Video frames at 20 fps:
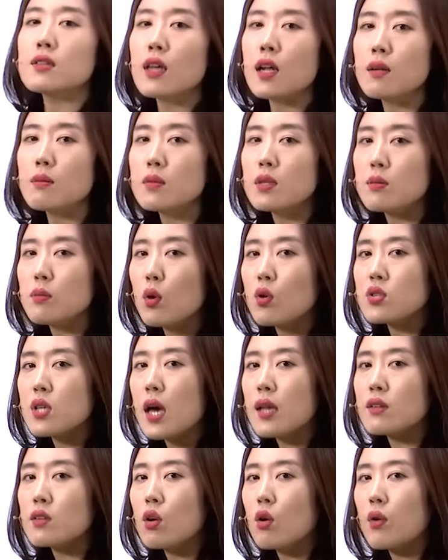삶을
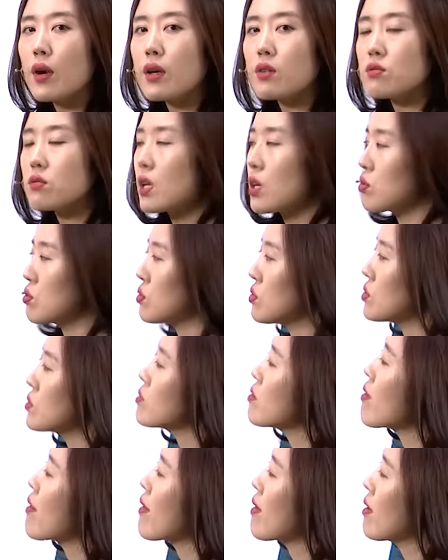묘사하는
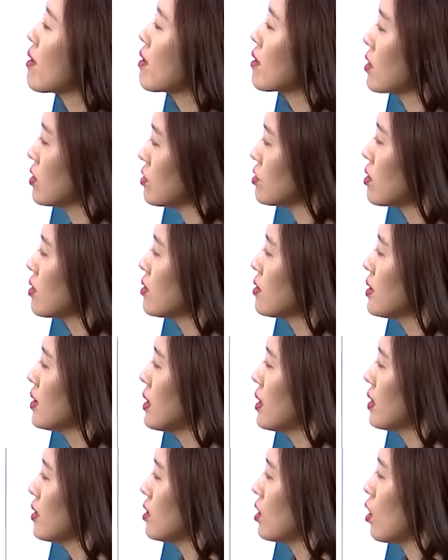영화였다고. 그렇죠?
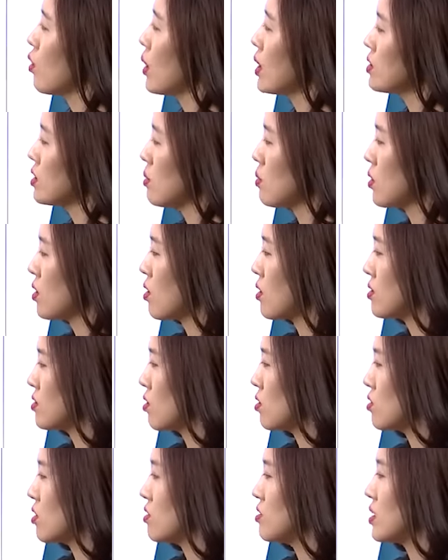영화 제목이 여긴
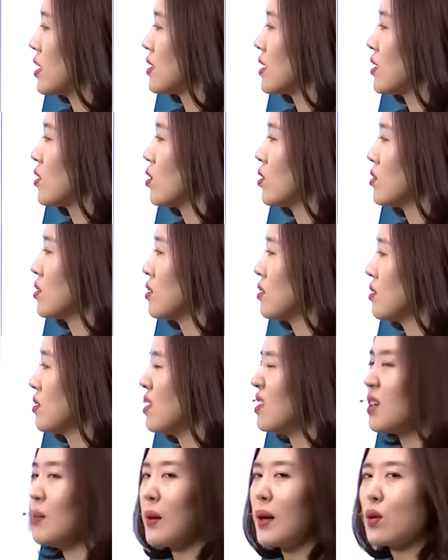써져 있지 않았거든.
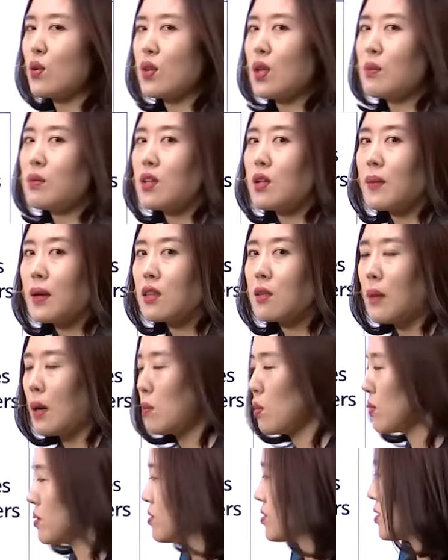이게 바로 냄새를 맡는
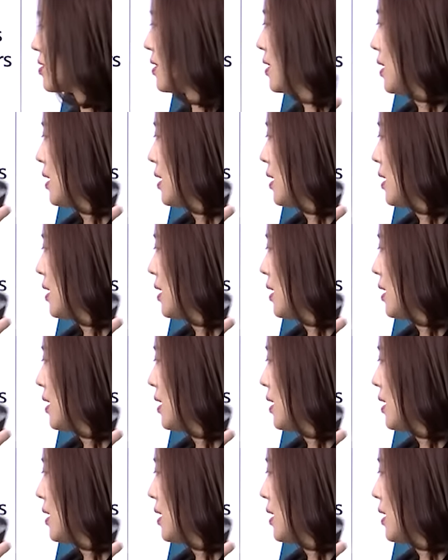방법이지.